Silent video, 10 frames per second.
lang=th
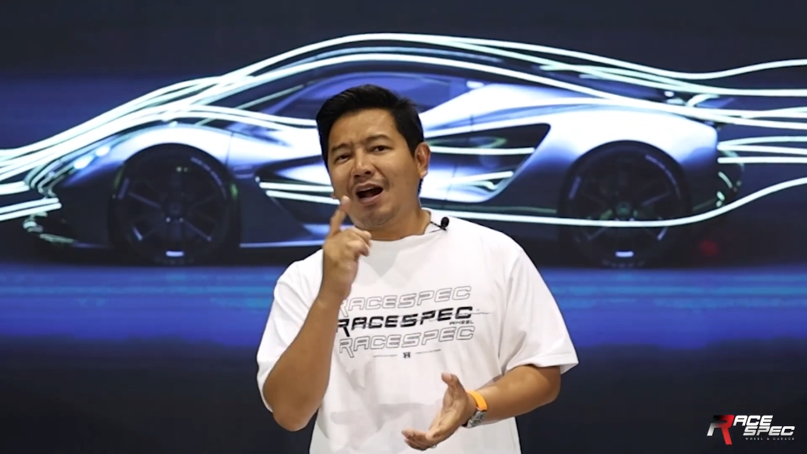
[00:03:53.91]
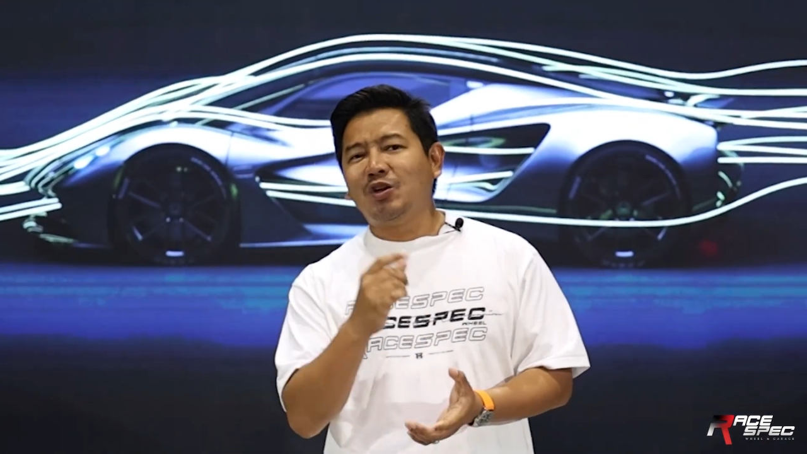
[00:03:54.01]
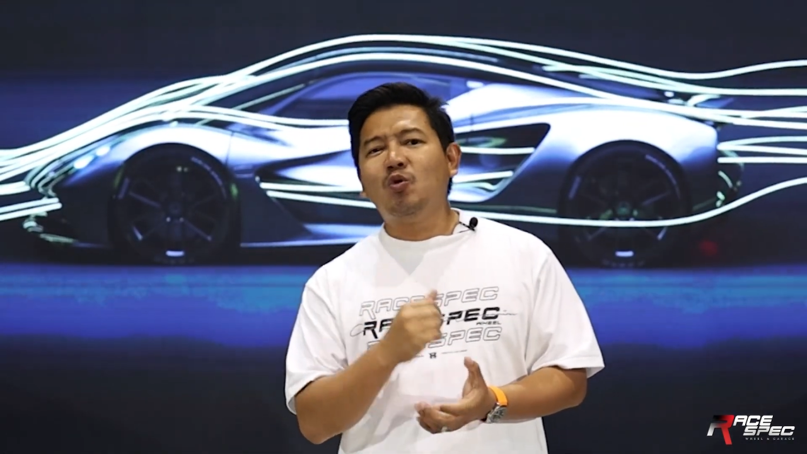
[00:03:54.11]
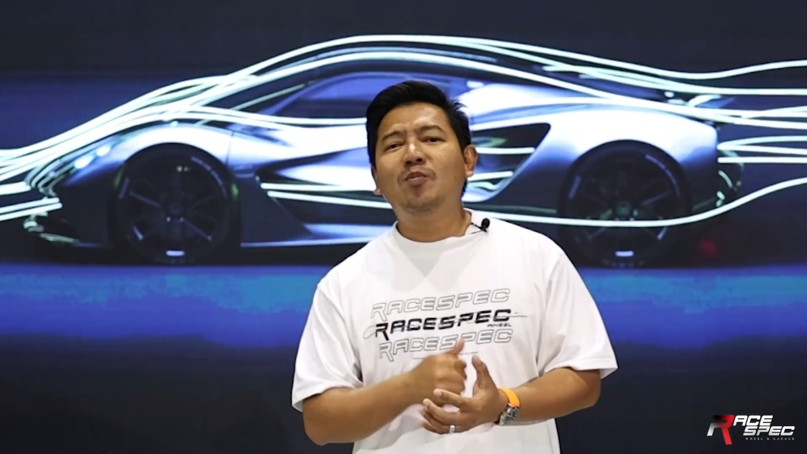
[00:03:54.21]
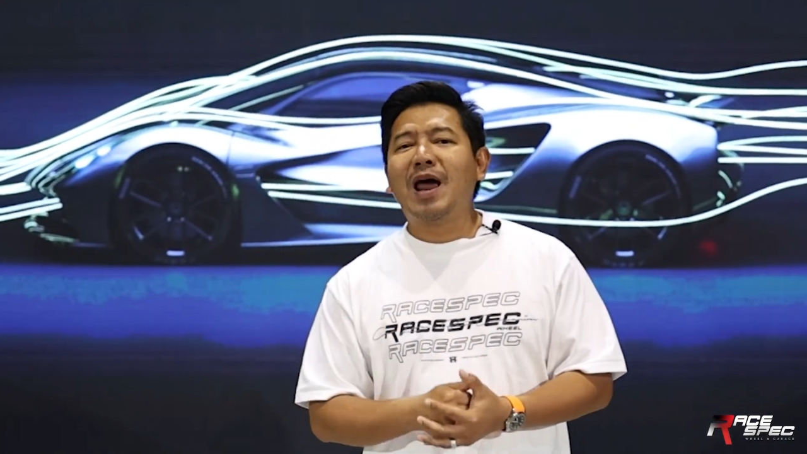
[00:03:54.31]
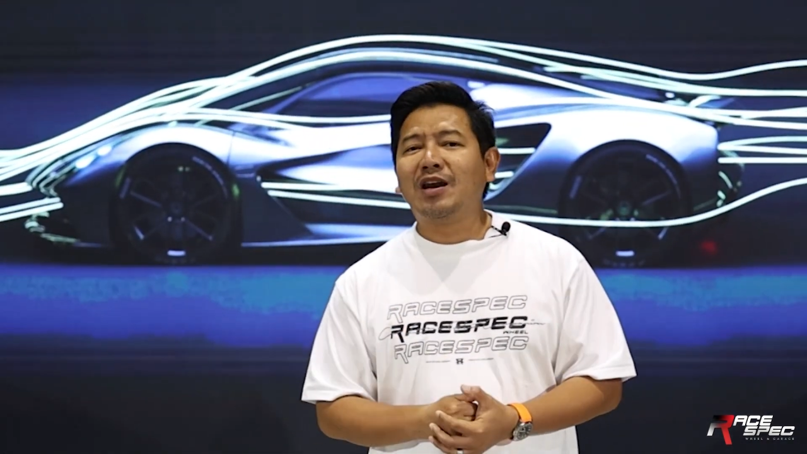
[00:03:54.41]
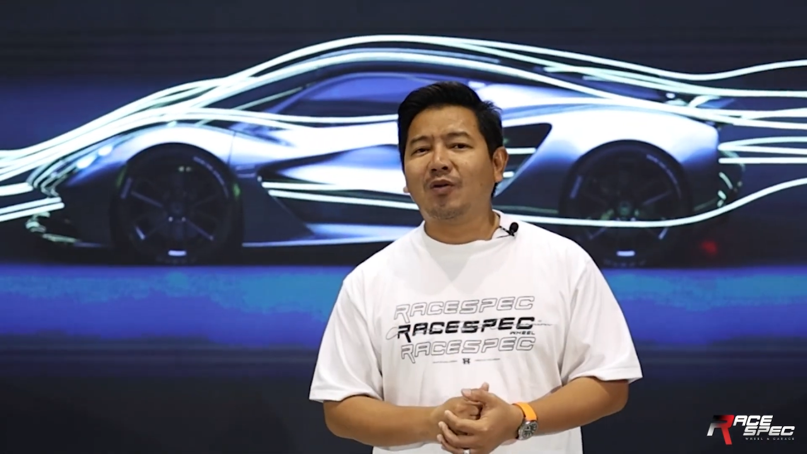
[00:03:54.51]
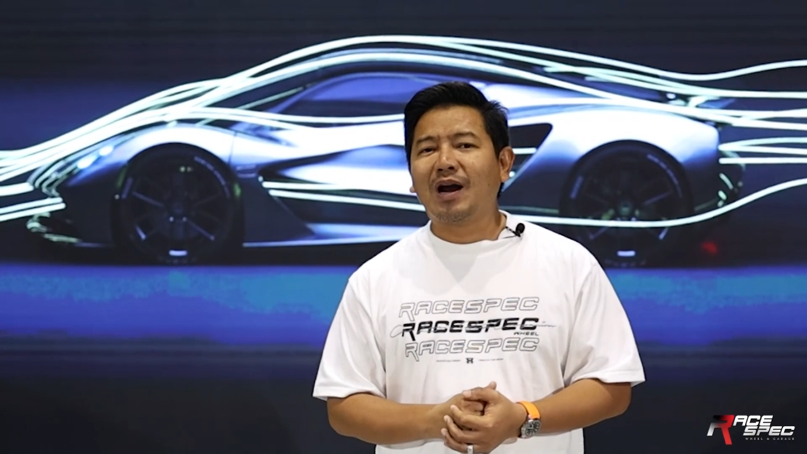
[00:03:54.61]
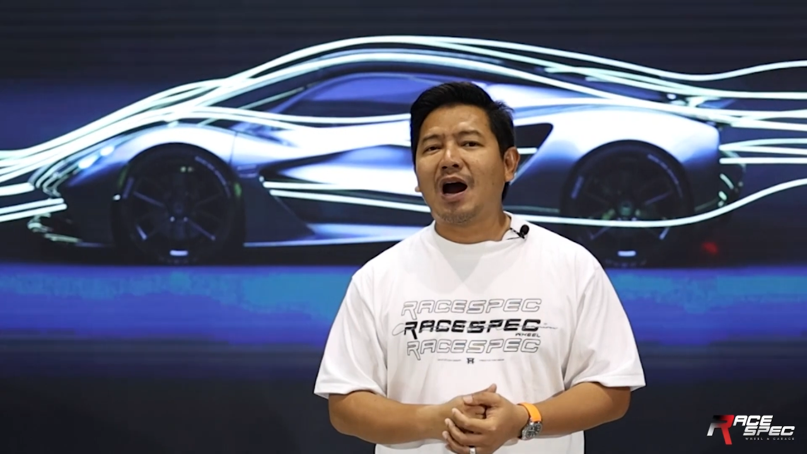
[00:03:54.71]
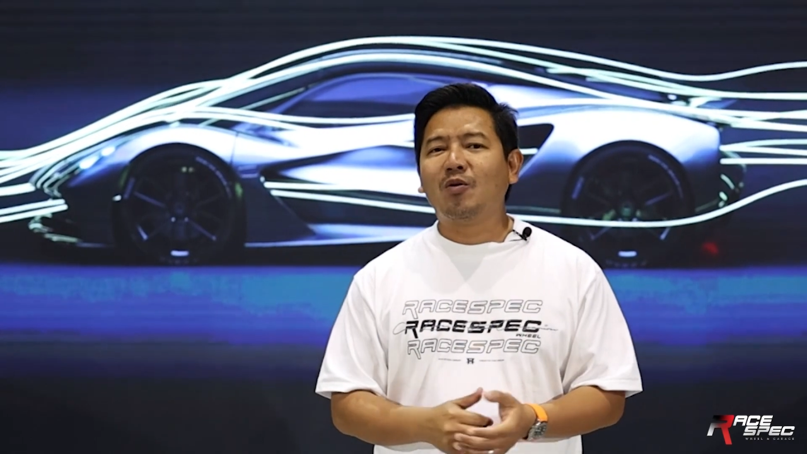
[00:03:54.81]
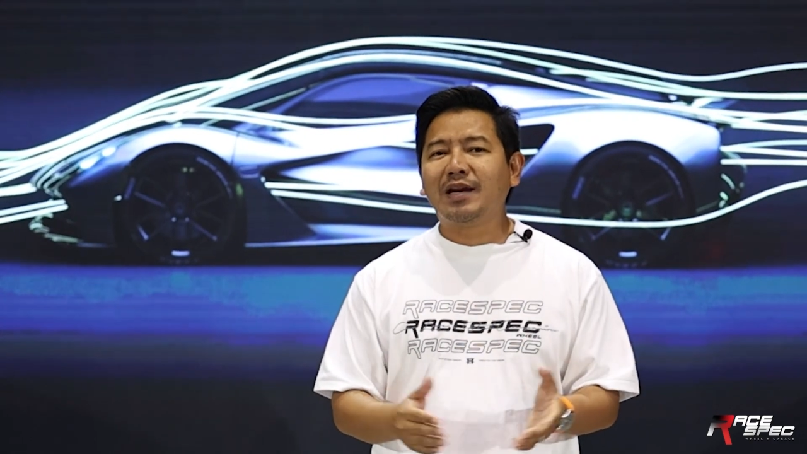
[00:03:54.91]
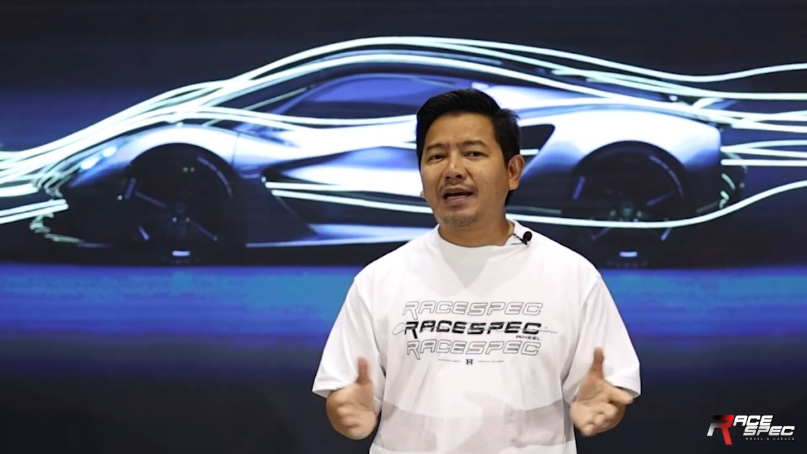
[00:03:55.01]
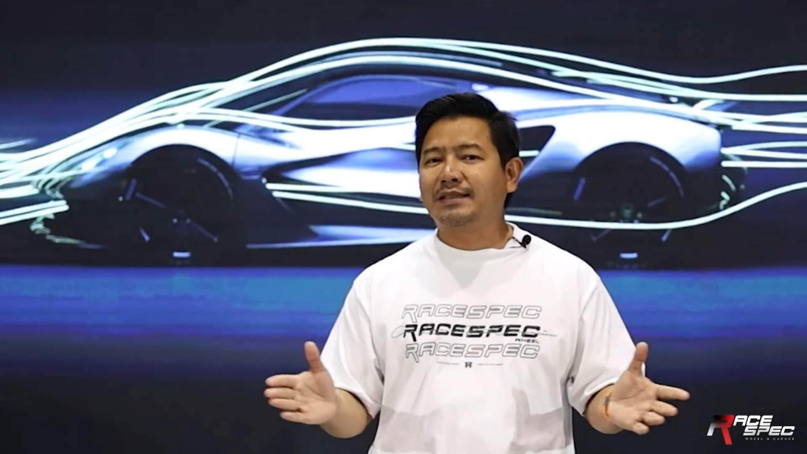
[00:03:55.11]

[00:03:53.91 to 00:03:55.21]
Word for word: อายุแบรนด์ของเขาเนี่